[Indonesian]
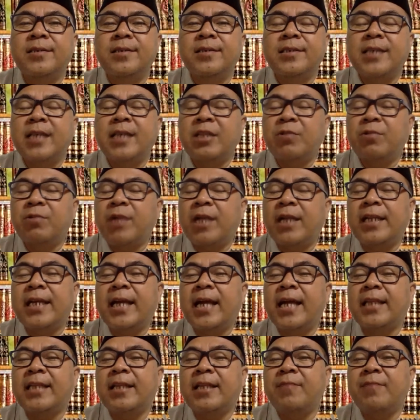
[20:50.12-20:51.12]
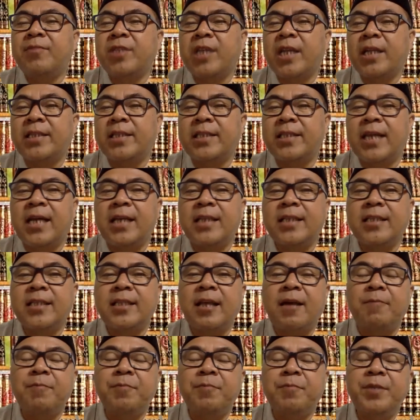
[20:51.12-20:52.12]
satu kali hatam saja
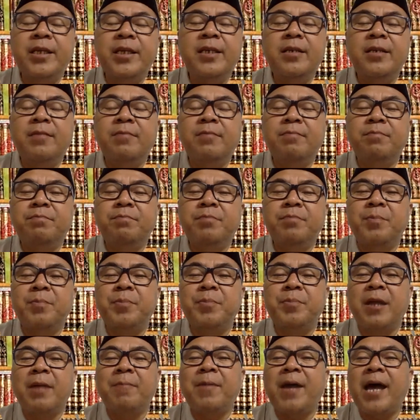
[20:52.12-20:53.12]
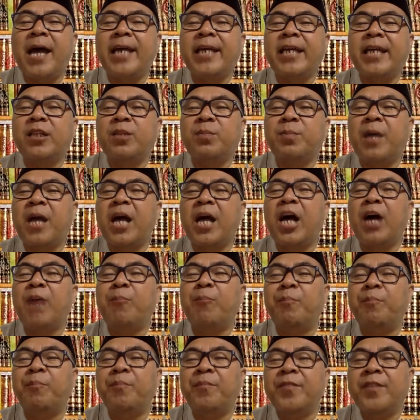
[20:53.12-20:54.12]
tetapi beberapa ayat
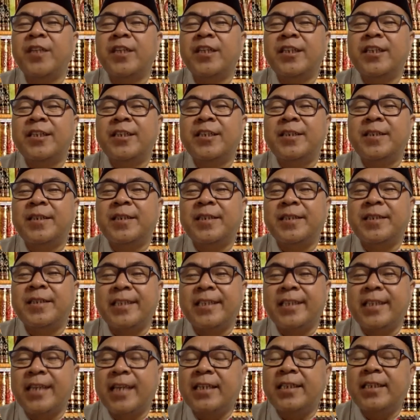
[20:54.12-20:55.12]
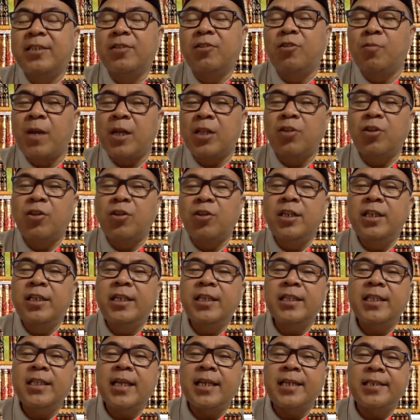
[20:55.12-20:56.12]
paham. Sehingga di Ramadan
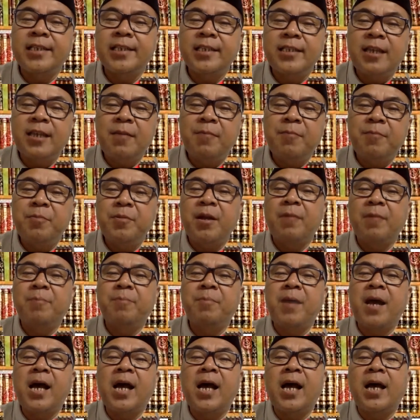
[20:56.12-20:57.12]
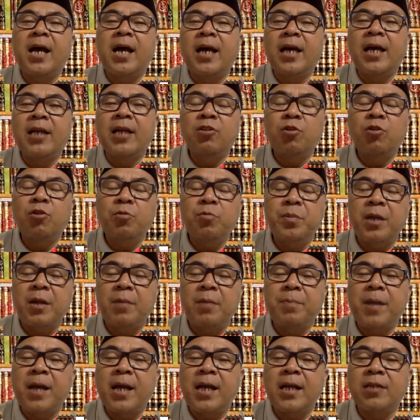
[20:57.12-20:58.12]
ini targetnya berapa atau
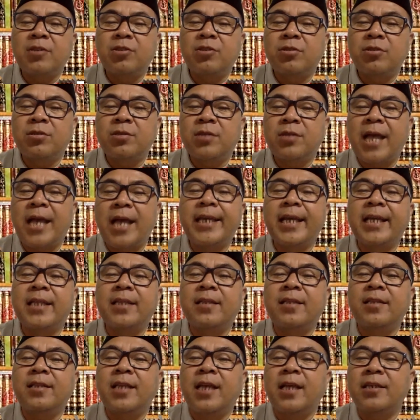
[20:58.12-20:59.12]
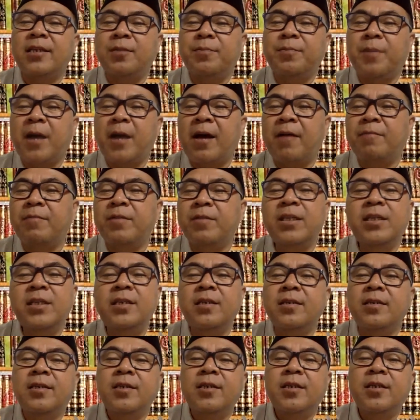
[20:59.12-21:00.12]
berapa ayat yang
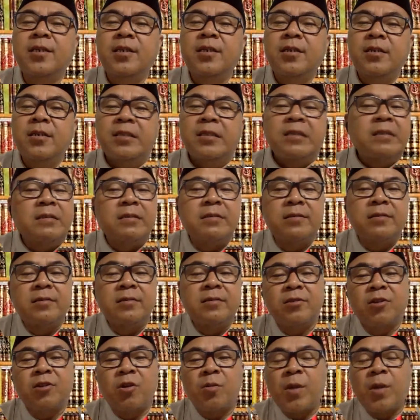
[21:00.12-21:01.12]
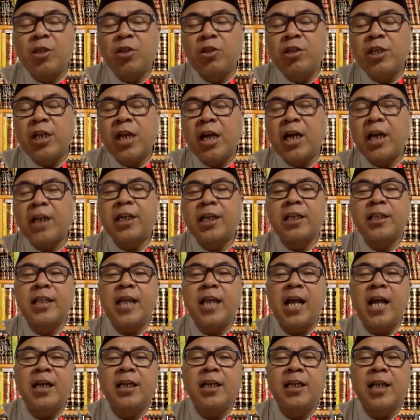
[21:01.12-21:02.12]
dipahami. Ramadan yang akan
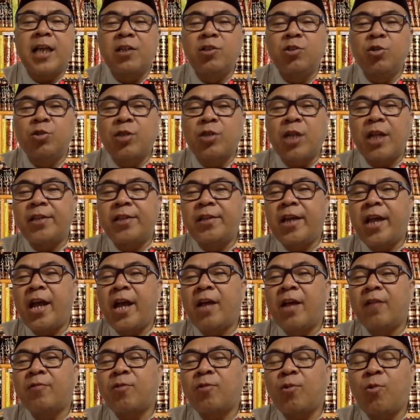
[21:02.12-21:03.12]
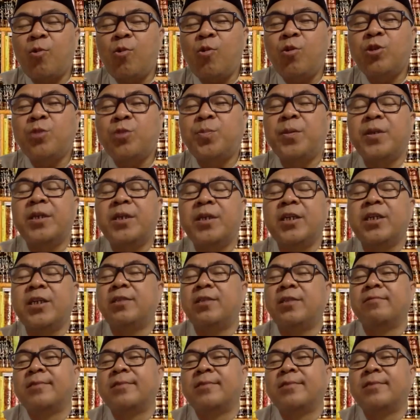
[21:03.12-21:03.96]
datang lanjutannya terus begitu